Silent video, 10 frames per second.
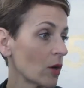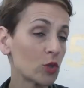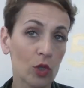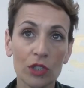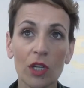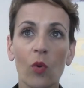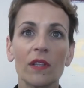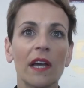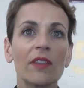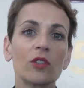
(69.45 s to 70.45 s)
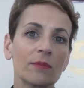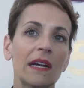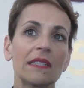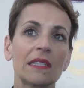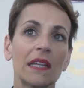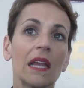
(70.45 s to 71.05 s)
otros 50 años más